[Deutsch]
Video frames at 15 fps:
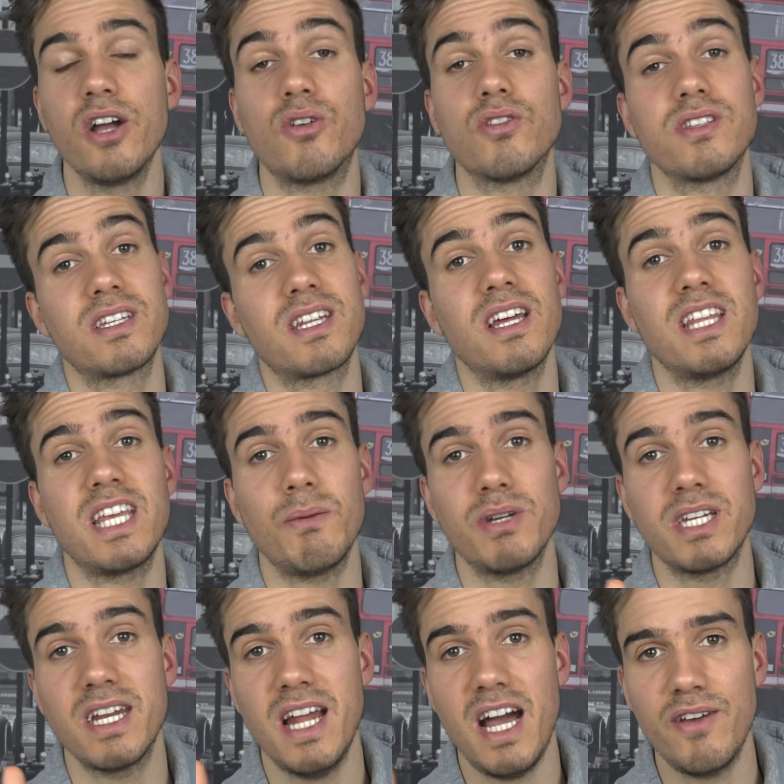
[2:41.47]
Konzentriere dich
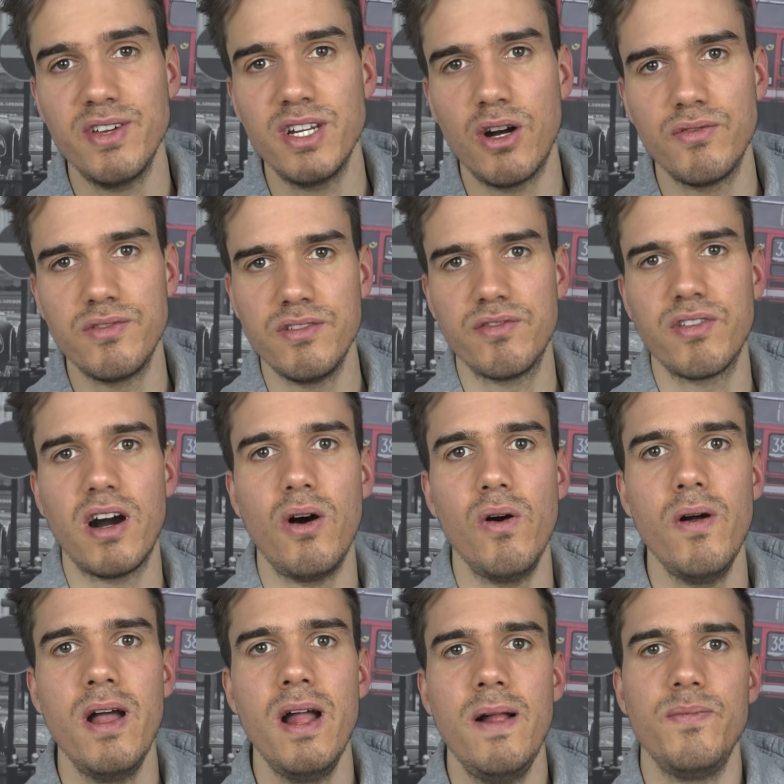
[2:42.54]
aber danach wieder auf die
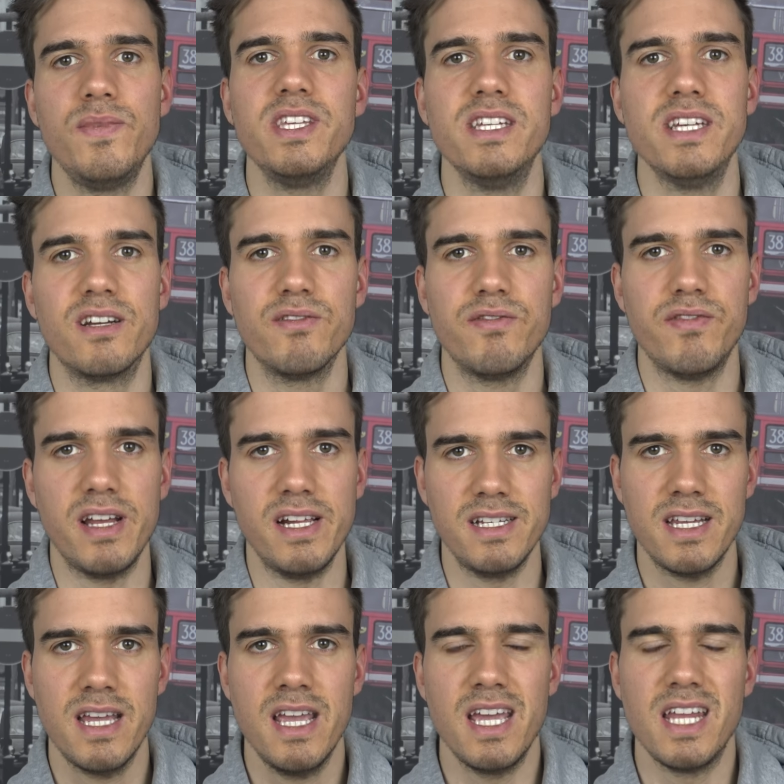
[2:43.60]
Frau, die dir
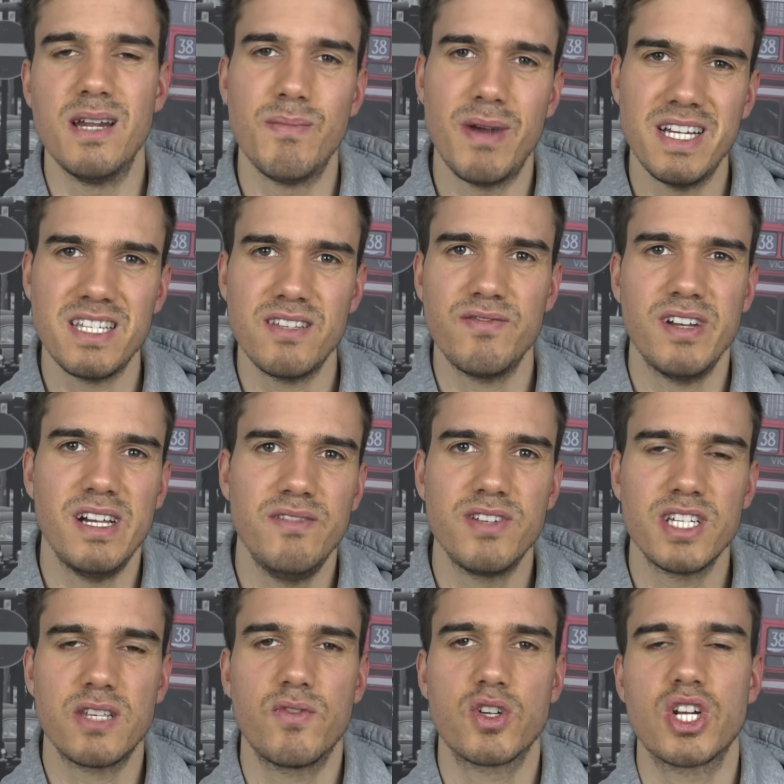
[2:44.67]
gefällt. In den meisten
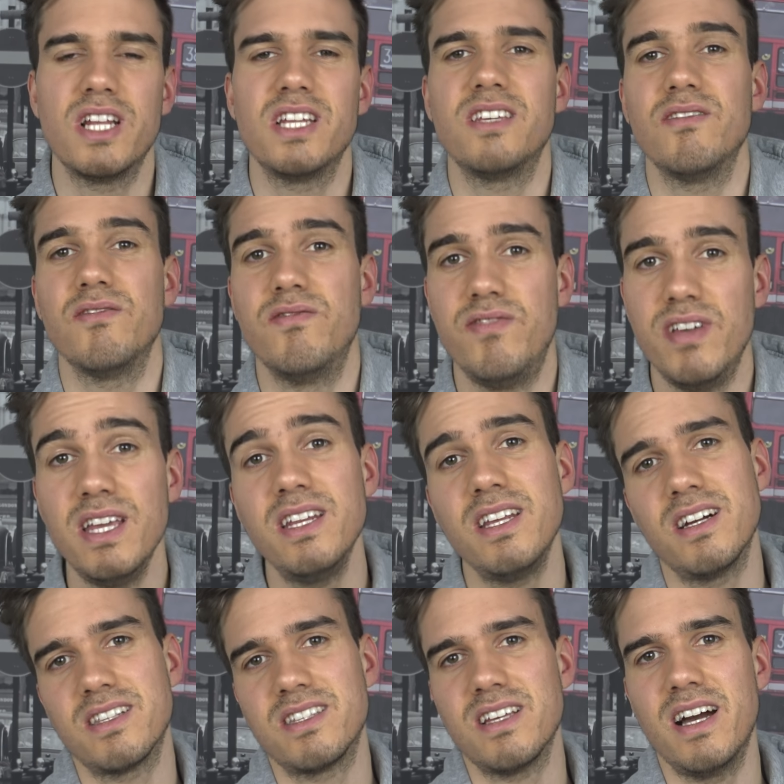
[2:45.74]
Fällen wirst du wahrscheinlich
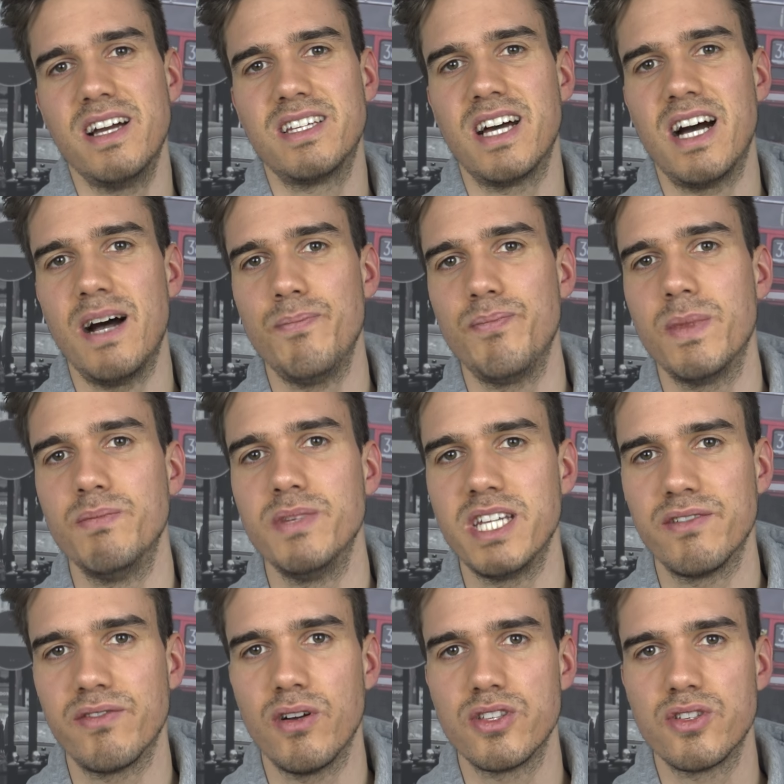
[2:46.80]
weniger Zeit haben,
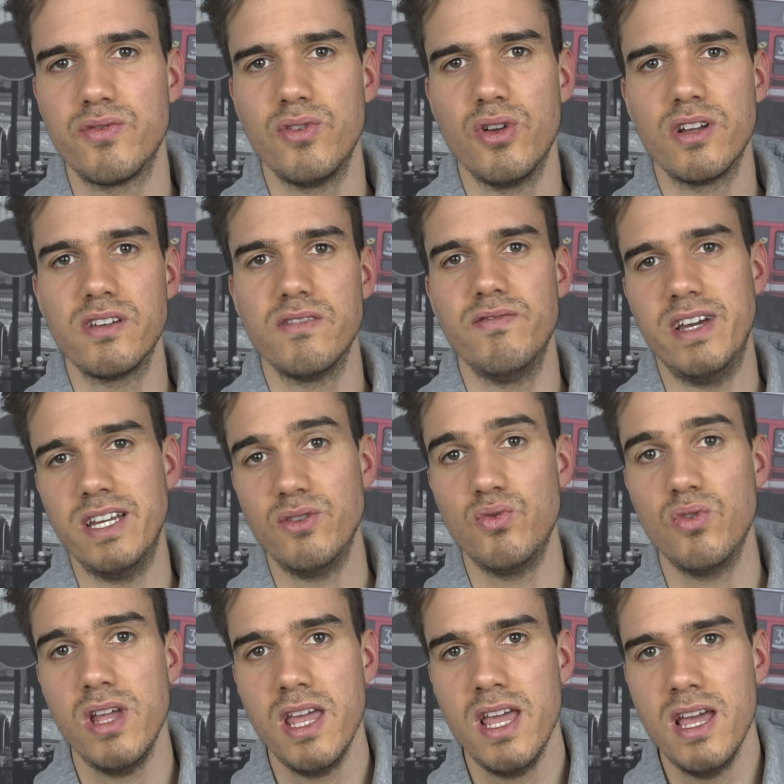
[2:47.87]
mit der Frau zu flirten, wenn
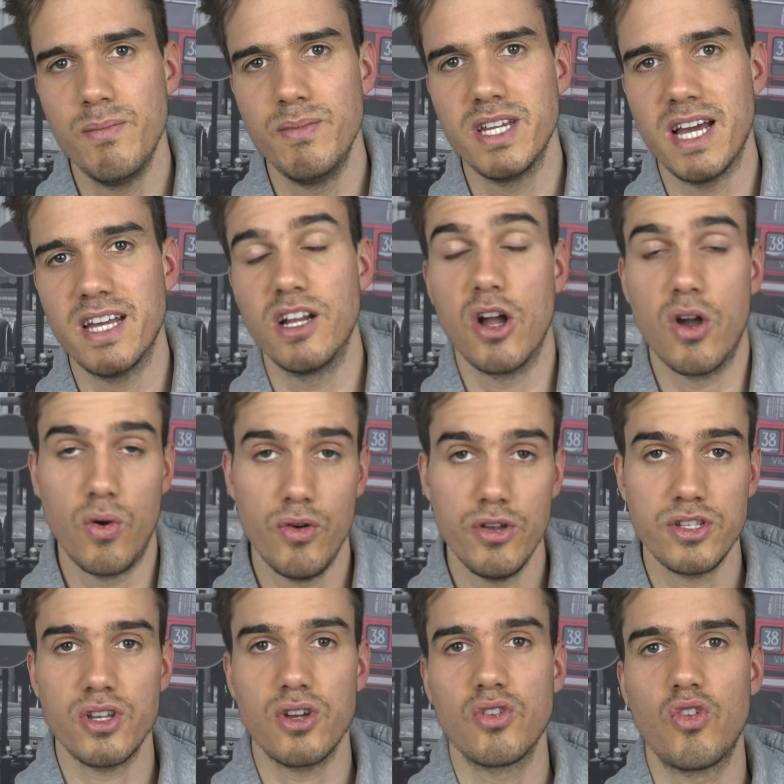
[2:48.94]
du mit einer
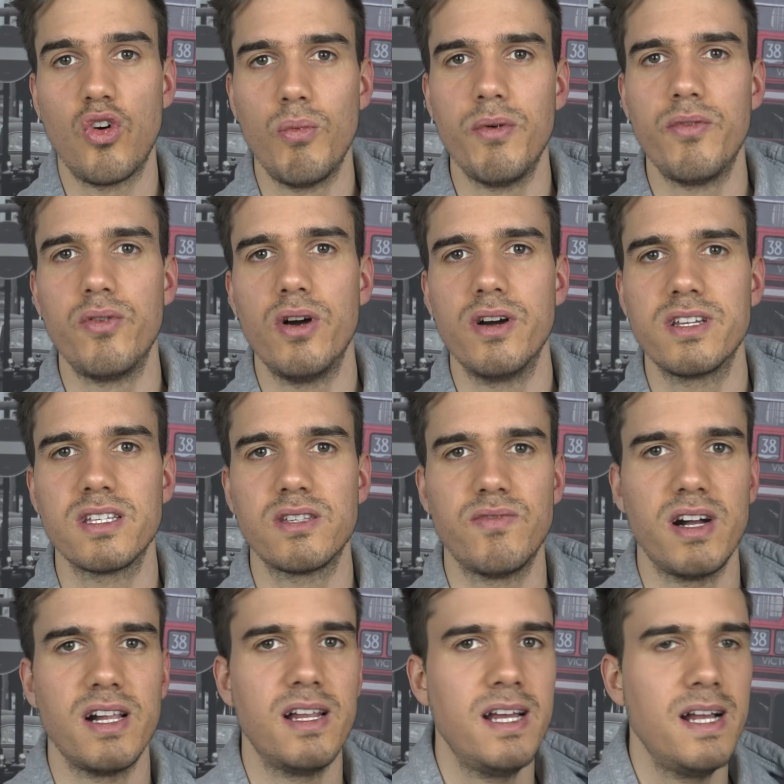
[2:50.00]
größeren Gruppe
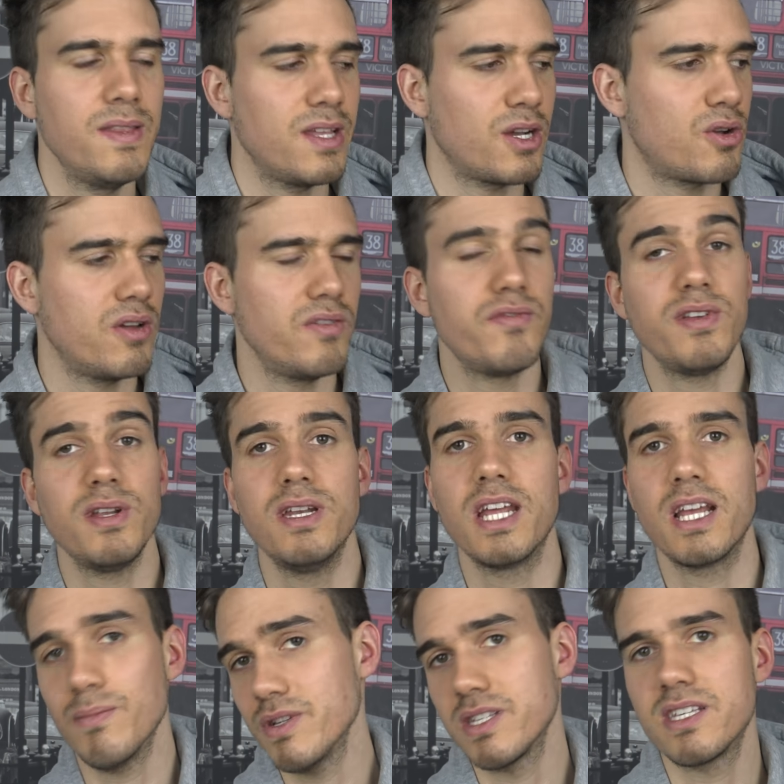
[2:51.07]
flirtest, weil da können viele
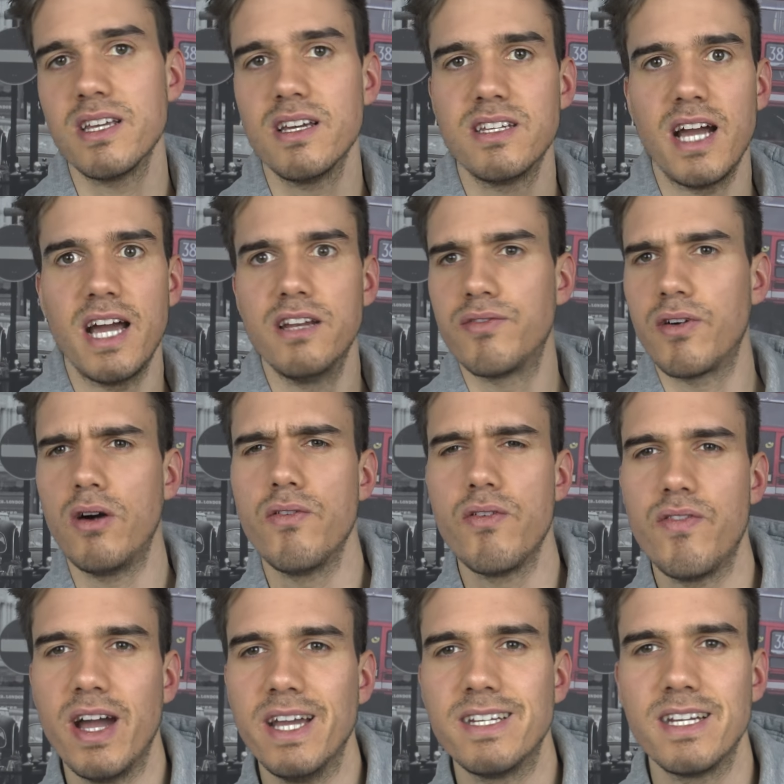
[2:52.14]
Dinge passieren. Die eine Frau
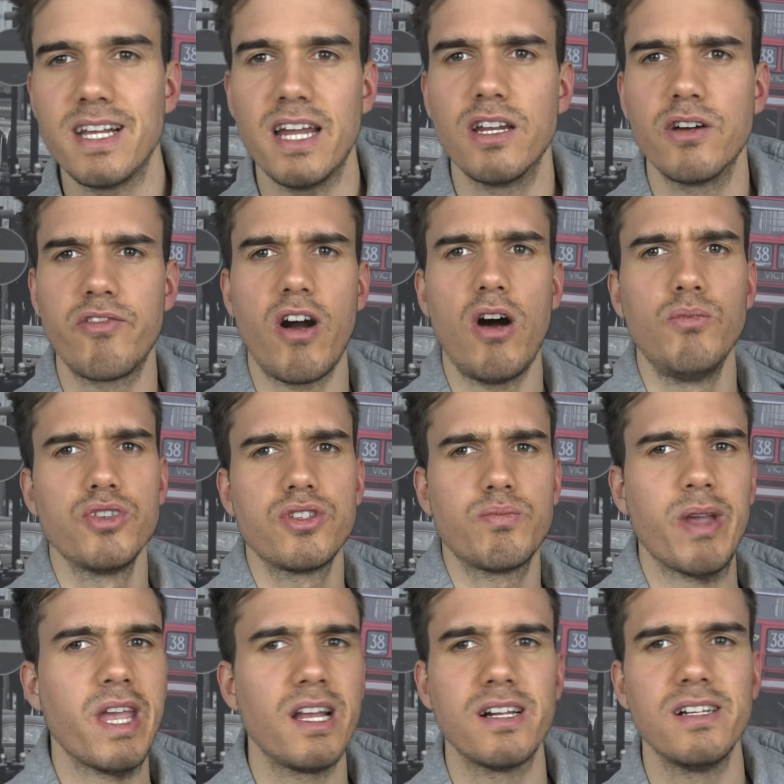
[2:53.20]
will weiter, die andere Frau
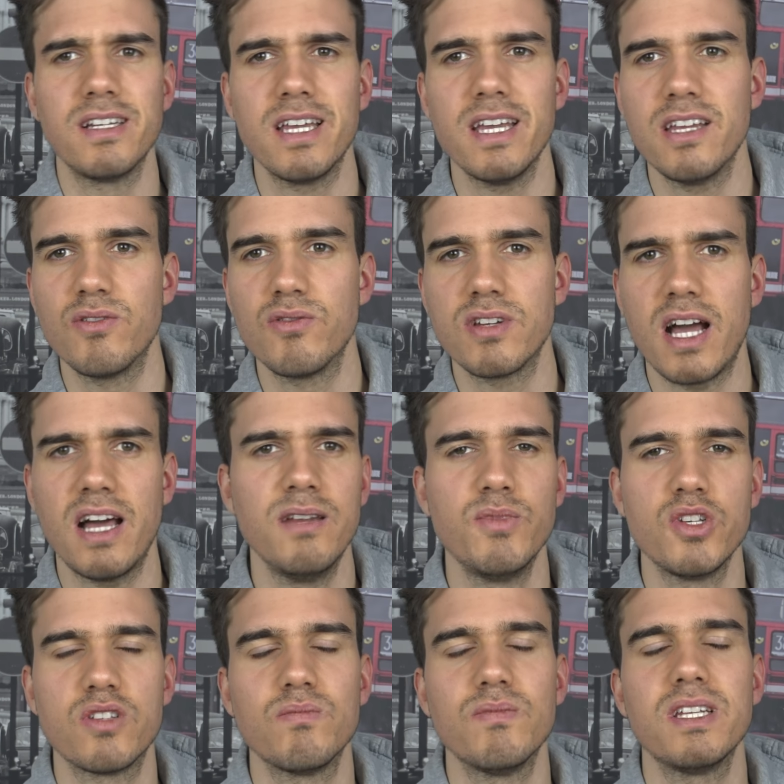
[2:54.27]
muss pinkeln gehen und alle
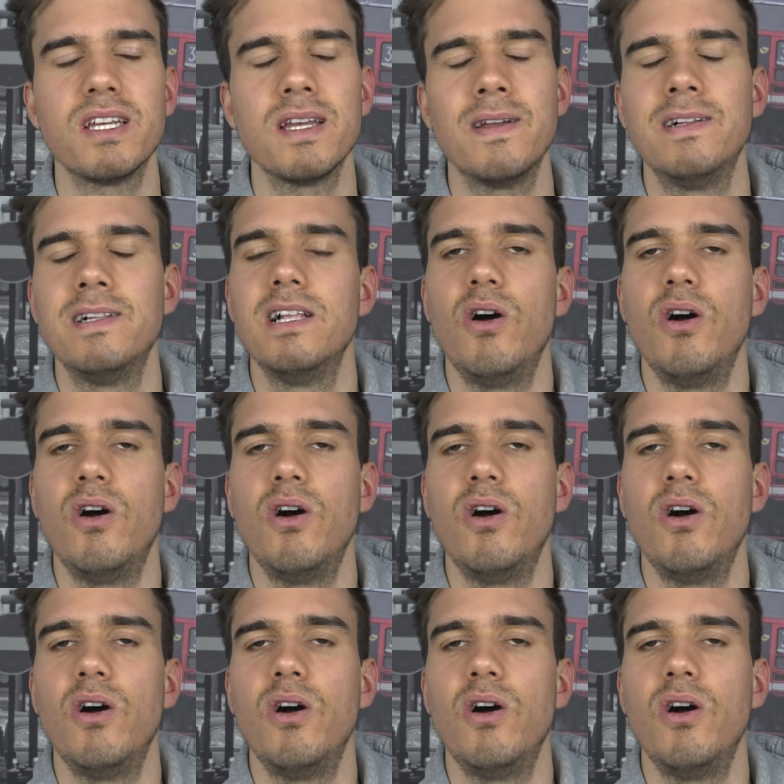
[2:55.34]
müssen mit.